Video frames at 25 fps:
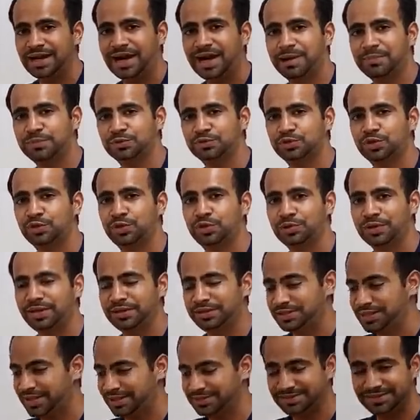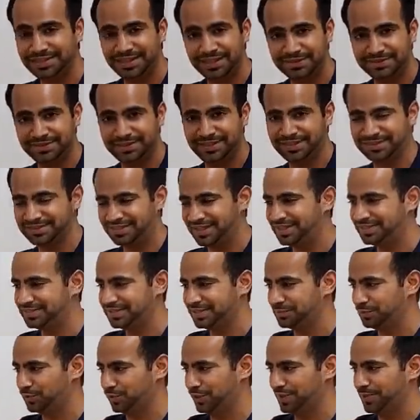आप उसको यस यस यस
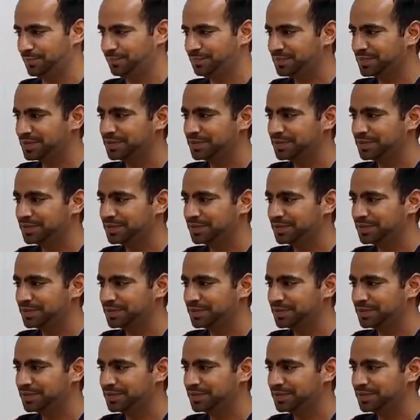ऐसे बोलें